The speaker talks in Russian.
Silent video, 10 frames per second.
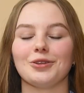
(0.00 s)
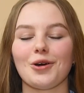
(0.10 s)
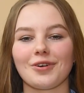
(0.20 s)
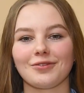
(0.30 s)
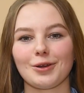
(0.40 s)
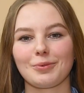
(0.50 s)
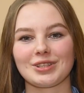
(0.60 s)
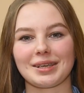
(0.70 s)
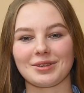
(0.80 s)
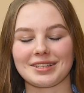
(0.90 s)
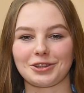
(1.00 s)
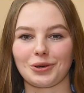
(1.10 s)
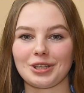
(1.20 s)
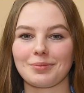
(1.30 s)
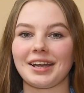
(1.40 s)
В новом выпуске мы
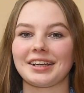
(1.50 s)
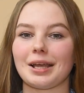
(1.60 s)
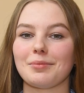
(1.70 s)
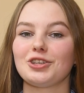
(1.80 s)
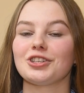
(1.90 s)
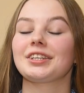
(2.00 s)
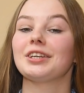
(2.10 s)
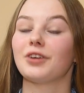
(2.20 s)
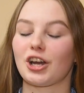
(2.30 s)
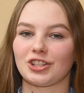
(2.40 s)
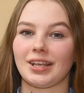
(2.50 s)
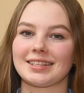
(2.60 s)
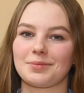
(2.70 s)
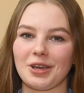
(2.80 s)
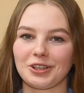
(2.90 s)
затронем экономически важные
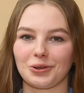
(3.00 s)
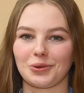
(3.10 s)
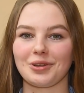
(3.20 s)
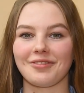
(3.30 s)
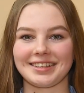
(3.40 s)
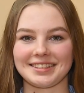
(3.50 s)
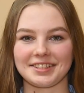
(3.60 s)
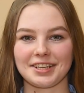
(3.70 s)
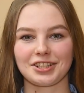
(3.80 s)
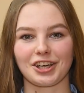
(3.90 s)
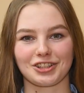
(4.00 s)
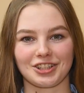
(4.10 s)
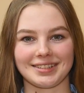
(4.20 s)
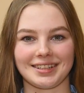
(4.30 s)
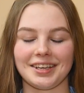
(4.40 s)
аспекты университетской
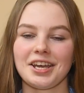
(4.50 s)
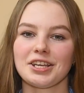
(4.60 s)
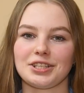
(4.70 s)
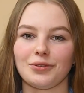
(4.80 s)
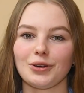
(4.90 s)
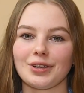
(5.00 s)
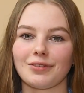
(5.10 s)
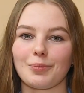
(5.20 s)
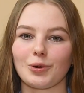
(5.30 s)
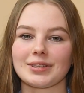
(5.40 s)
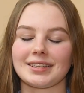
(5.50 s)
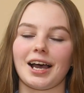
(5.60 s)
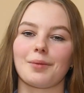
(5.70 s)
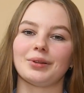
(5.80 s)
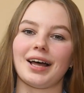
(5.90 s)
жизни. Сегодня вопросы
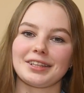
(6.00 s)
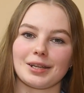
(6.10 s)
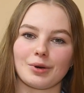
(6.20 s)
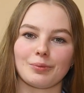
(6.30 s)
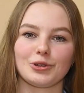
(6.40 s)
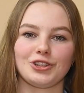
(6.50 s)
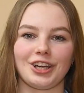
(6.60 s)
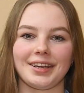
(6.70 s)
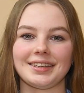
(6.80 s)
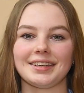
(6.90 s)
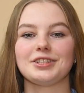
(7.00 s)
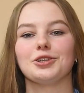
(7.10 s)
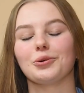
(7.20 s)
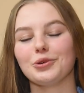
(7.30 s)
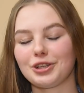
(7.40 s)
о платном обучении,
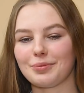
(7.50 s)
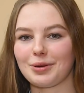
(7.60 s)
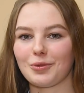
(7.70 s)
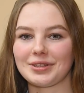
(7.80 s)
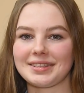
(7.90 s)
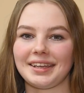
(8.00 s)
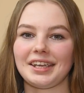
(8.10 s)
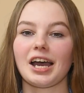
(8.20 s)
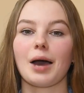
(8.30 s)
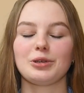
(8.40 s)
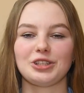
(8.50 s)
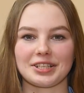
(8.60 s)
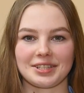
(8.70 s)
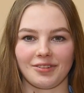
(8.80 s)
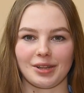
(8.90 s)
текущем ремонте и
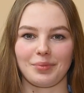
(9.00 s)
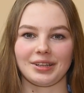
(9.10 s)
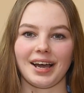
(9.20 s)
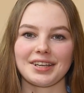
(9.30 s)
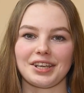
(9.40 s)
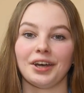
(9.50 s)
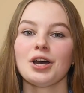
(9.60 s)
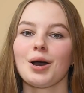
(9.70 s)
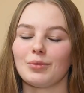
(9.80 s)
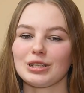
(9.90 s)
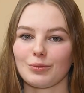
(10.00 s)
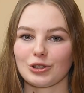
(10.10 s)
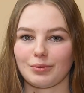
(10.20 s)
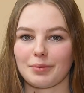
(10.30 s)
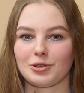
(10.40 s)
общественном питании мы
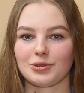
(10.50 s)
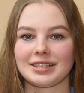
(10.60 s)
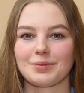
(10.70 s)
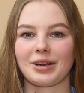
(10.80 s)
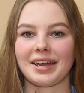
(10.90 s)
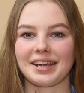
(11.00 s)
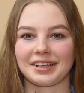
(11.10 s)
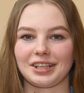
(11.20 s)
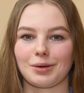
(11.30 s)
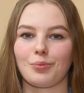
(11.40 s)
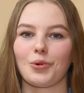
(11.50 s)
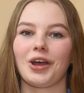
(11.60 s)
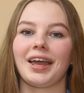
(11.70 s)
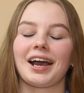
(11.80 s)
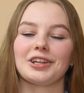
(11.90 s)
сможем обсудить с проректором по
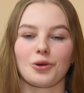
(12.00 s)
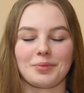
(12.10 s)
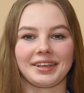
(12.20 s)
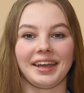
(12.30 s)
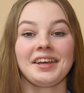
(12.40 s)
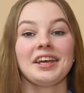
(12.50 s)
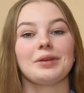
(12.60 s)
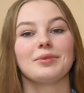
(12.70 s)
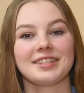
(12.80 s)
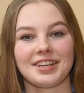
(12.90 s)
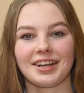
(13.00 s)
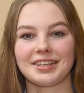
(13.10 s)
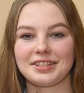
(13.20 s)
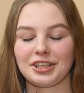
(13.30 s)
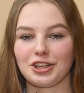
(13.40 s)
экономике и
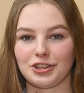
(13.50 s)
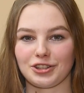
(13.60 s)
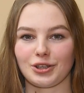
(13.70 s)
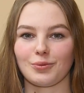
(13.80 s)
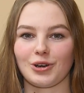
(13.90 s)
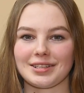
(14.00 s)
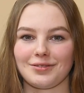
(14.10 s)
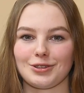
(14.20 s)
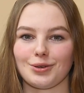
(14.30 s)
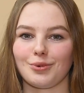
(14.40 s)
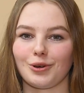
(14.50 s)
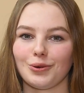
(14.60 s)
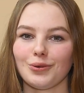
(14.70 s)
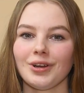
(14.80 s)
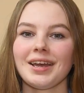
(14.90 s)
материально-техническому развитию
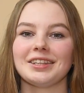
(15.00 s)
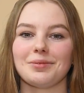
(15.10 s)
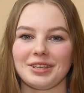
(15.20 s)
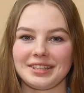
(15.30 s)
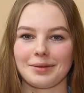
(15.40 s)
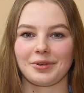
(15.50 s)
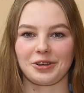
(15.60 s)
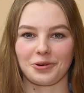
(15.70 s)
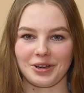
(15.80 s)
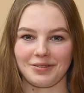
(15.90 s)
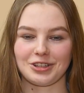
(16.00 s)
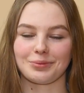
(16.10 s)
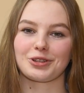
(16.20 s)
БГУ Дмитрием Григорьевичем Григорьевичем